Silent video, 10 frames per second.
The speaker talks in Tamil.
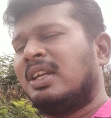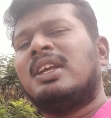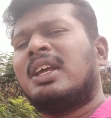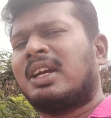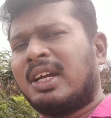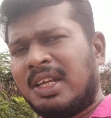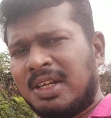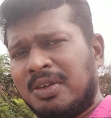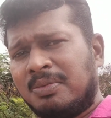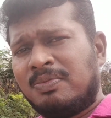இயற்கை
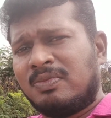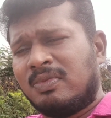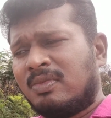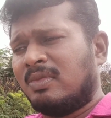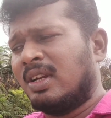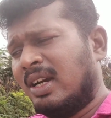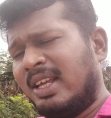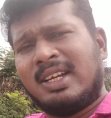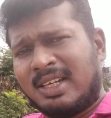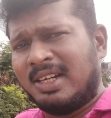எனும்
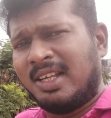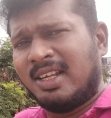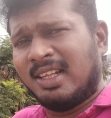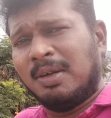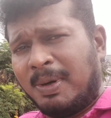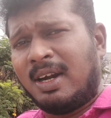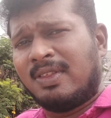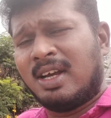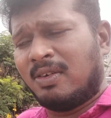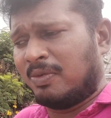இளைய கண்ணி அந்த பாட்டு
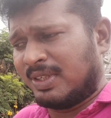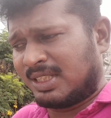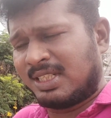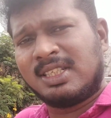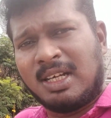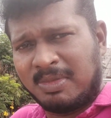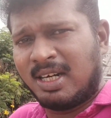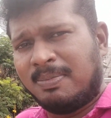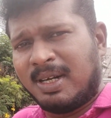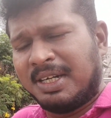தான் அவர் ஃபஸ்ட்டு
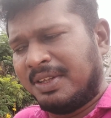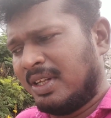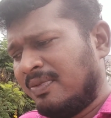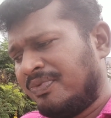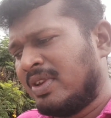தமிழில் பாடினது